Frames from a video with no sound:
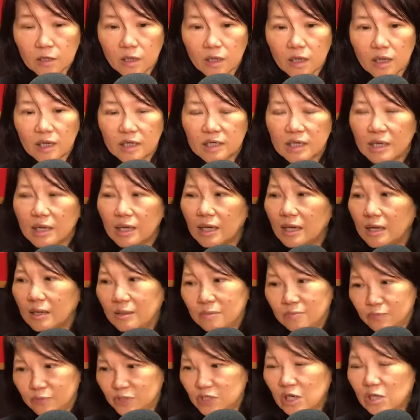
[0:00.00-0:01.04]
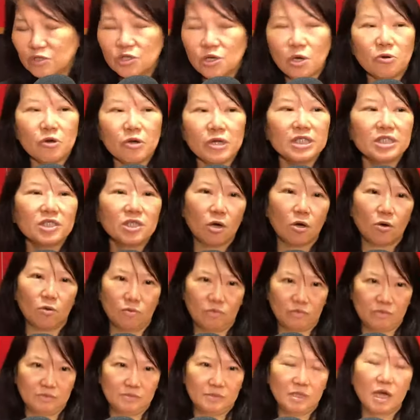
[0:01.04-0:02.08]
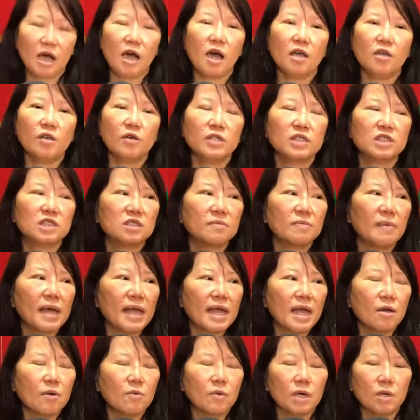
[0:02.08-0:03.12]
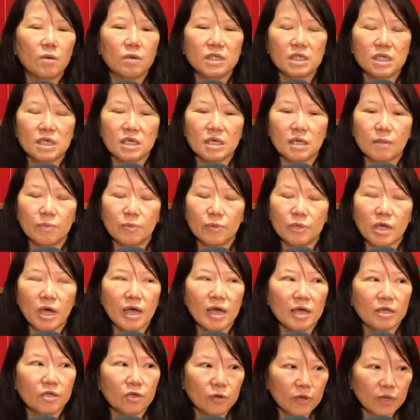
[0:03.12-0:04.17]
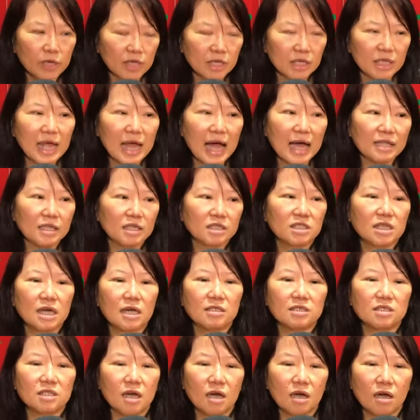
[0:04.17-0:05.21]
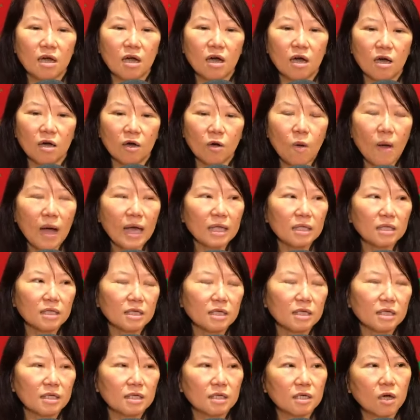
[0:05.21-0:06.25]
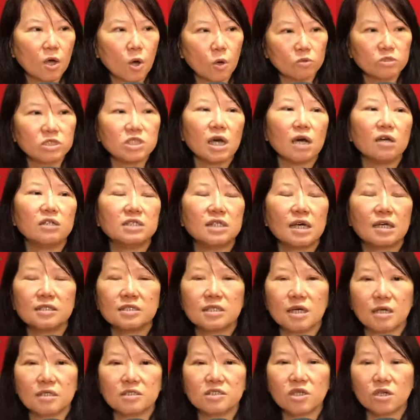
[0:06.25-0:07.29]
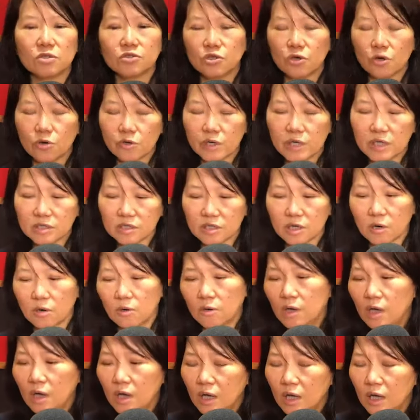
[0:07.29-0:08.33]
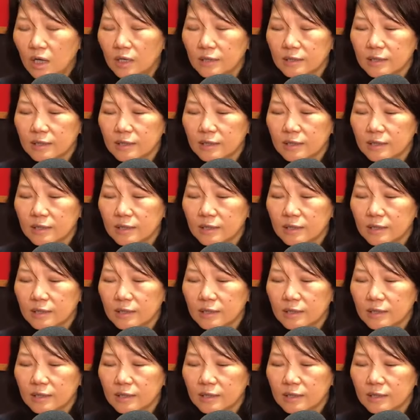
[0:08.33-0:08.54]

呃呃，叫 chorizo，嗯，啊，有西班牙文或者葡萄牙都有一个辣的香肠啊，花那个红椒香肠叫 chorizo，嗯，